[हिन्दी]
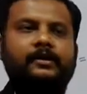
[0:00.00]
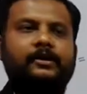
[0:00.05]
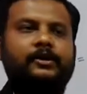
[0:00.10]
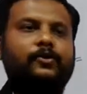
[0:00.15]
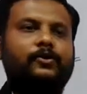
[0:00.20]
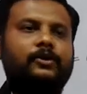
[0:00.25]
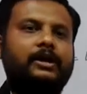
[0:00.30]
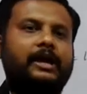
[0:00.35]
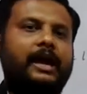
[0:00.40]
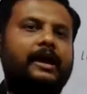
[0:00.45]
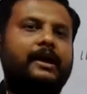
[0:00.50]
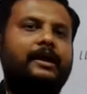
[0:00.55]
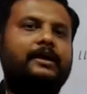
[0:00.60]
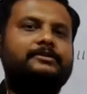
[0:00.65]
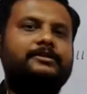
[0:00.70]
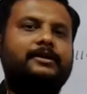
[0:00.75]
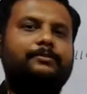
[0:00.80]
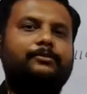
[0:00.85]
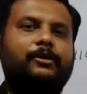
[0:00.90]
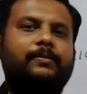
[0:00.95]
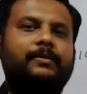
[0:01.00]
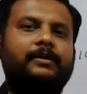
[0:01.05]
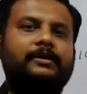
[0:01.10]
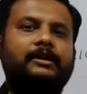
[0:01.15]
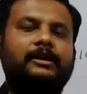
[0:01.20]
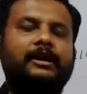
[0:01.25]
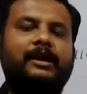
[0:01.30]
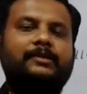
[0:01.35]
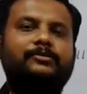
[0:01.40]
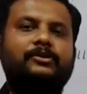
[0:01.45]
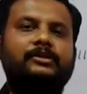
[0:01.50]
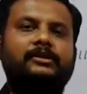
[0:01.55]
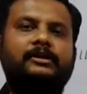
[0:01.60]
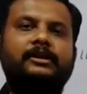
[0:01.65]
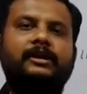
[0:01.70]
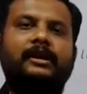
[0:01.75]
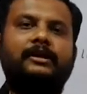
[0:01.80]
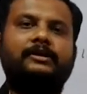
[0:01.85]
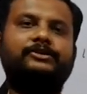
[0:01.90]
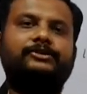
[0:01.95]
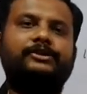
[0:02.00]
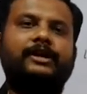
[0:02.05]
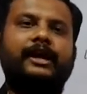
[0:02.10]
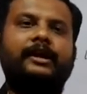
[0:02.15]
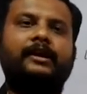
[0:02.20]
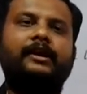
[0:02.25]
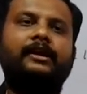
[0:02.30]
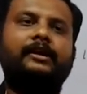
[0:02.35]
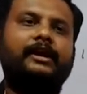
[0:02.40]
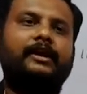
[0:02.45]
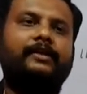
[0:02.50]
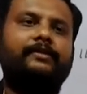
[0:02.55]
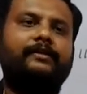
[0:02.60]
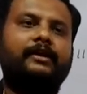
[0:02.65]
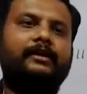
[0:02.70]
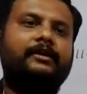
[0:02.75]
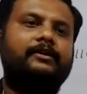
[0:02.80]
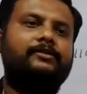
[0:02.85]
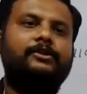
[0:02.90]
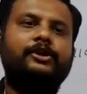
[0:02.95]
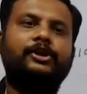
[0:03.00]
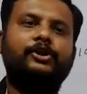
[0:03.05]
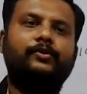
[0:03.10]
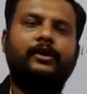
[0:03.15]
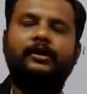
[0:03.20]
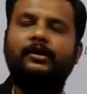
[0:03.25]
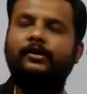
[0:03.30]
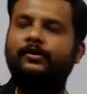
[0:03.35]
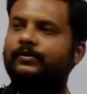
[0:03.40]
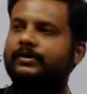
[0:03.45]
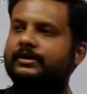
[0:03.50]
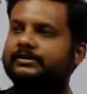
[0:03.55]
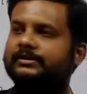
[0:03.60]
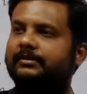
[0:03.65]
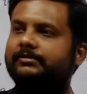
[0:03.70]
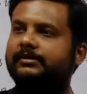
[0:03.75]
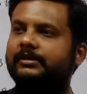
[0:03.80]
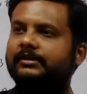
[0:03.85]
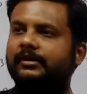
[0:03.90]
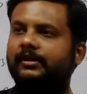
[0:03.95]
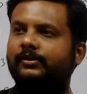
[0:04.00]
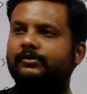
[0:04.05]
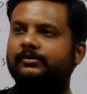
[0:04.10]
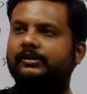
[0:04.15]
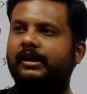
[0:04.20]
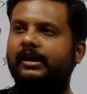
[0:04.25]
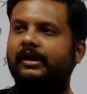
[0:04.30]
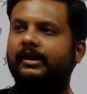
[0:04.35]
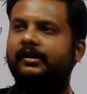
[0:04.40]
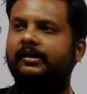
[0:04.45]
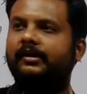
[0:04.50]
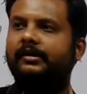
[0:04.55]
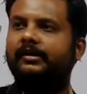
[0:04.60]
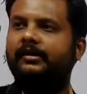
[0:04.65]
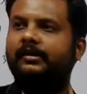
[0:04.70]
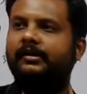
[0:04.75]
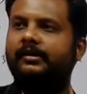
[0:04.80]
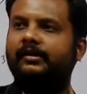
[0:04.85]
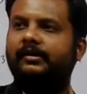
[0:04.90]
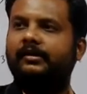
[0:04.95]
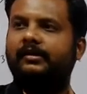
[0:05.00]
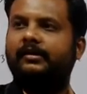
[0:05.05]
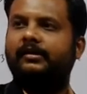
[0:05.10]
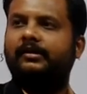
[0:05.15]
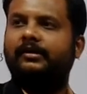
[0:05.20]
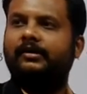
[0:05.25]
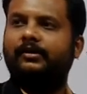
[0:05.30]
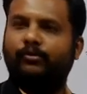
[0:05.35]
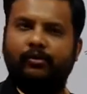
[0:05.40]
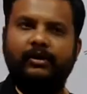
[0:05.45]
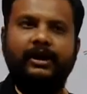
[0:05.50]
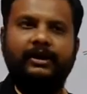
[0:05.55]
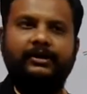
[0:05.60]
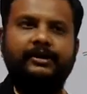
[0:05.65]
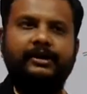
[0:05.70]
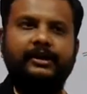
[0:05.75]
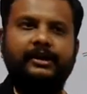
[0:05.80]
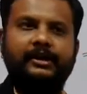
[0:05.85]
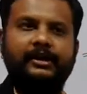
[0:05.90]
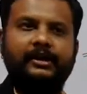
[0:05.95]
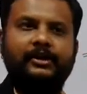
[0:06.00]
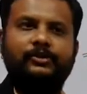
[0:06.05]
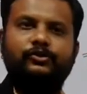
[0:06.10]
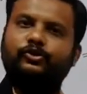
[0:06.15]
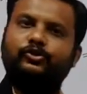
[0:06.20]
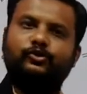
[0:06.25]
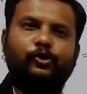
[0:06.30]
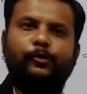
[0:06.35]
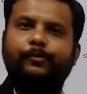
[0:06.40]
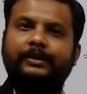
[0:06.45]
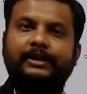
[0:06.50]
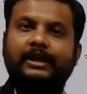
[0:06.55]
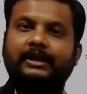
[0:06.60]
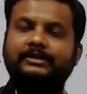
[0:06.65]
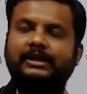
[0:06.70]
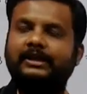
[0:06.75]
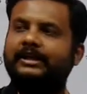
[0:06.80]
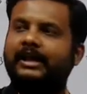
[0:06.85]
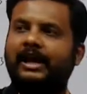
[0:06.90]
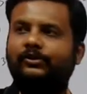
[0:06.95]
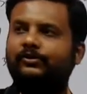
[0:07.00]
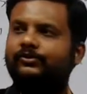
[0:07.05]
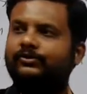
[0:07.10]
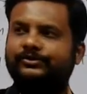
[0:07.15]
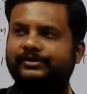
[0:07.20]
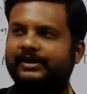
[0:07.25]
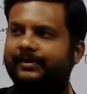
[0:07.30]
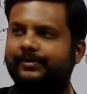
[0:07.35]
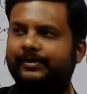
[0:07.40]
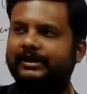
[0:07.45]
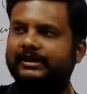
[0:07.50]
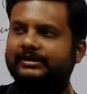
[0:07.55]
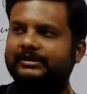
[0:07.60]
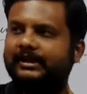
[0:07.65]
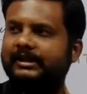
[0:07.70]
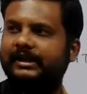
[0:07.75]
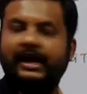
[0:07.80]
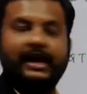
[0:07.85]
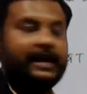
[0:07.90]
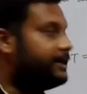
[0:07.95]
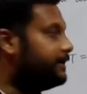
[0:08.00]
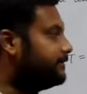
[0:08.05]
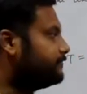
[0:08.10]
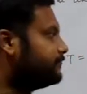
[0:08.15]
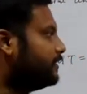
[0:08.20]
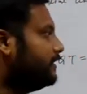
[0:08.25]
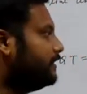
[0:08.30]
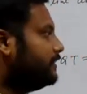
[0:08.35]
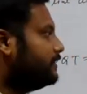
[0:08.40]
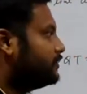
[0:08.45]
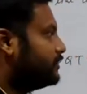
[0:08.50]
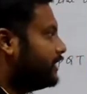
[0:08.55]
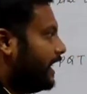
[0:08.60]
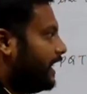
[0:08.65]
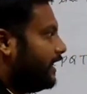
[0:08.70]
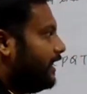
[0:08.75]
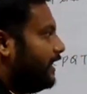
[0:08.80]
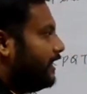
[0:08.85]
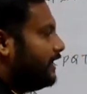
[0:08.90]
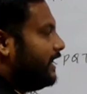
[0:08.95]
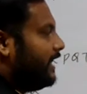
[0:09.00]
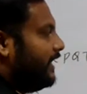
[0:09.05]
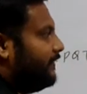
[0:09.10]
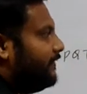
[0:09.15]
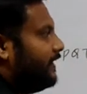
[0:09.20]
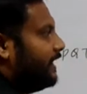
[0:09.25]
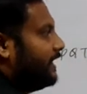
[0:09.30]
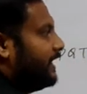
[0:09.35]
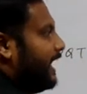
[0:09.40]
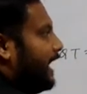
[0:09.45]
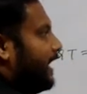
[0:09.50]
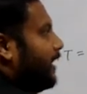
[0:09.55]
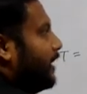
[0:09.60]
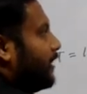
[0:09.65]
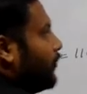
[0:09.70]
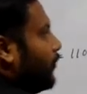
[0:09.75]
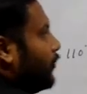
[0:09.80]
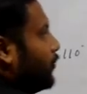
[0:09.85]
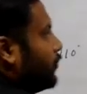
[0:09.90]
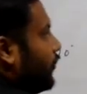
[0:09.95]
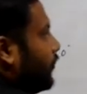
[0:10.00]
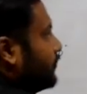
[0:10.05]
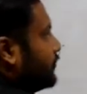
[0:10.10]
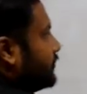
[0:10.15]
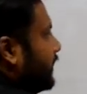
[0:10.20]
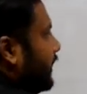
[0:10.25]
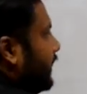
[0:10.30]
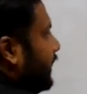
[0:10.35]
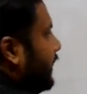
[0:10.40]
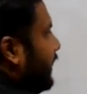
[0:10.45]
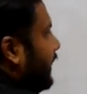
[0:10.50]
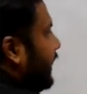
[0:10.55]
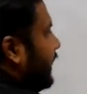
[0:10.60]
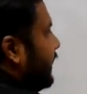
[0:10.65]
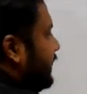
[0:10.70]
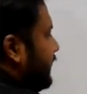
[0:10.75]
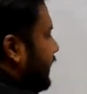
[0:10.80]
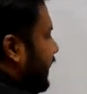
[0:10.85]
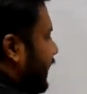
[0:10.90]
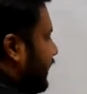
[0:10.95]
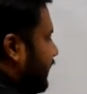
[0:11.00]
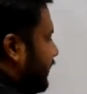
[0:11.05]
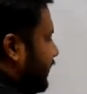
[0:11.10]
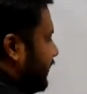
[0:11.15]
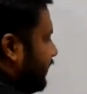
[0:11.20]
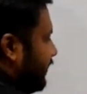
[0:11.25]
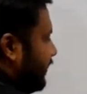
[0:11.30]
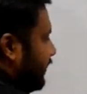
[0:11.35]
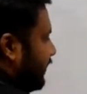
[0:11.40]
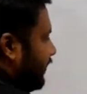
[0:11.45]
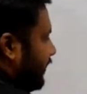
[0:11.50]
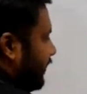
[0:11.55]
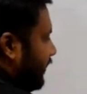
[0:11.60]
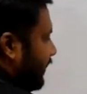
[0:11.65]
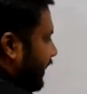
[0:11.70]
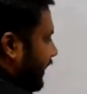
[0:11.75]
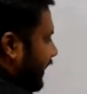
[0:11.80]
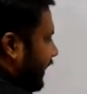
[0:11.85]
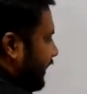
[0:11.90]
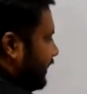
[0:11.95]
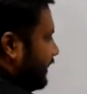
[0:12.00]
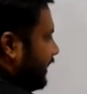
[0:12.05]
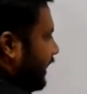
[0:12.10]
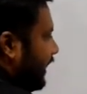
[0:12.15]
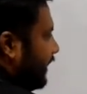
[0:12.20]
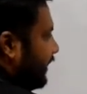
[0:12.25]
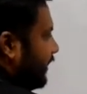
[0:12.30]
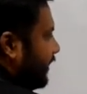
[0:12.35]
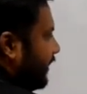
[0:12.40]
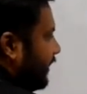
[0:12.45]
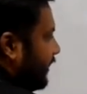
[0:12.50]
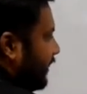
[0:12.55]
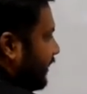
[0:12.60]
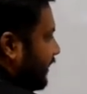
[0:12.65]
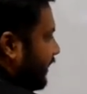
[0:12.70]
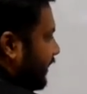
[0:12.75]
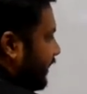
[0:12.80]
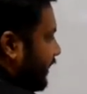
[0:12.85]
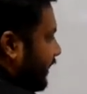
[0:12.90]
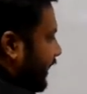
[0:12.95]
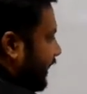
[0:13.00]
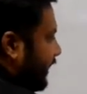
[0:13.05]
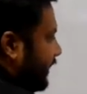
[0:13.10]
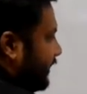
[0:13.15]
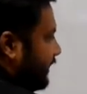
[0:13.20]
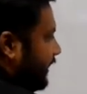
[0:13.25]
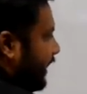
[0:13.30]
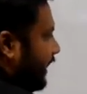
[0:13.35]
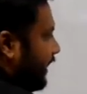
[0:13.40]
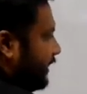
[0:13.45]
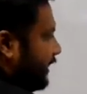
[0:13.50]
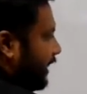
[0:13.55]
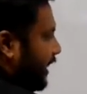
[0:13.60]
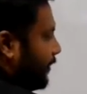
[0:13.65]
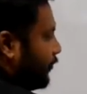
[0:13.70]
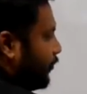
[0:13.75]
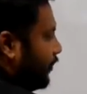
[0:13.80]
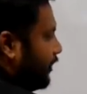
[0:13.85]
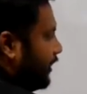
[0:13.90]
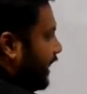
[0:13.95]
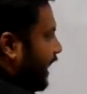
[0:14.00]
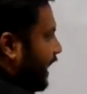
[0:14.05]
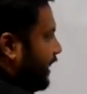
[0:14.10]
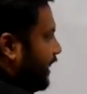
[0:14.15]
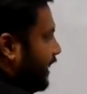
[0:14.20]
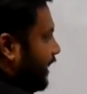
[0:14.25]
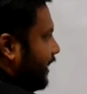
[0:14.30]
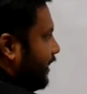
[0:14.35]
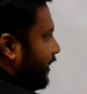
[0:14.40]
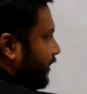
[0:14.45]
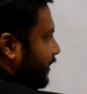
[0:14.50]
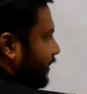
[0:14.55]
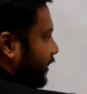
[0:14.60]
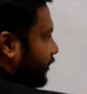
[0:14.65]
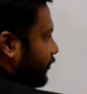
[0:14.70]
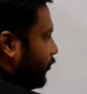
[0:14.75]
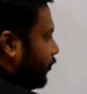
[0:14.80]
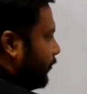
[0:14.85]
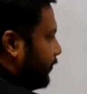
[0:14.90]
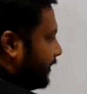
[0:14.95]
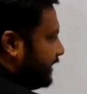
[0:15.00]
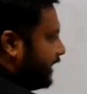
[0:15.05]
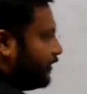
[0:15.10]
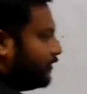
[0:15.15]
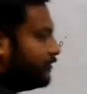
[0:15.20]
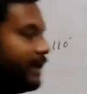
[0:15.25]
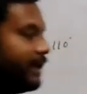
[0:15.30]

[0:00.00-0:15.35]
क्योंकि एंगल सम प्रॉपर्टी क्या बोलती है कि ट्राइंगल के अंदर के तीनों एंगलों का सम कितना होता है 180 डिग्री तो दो पता चल जाए तो तीसरा पता चल जाएगा ट्राइंगल के अंदर के एंगल कौन कौन से हैं एक ये एक ये एक ये ये हमको निकालना है ये दोनों पता हो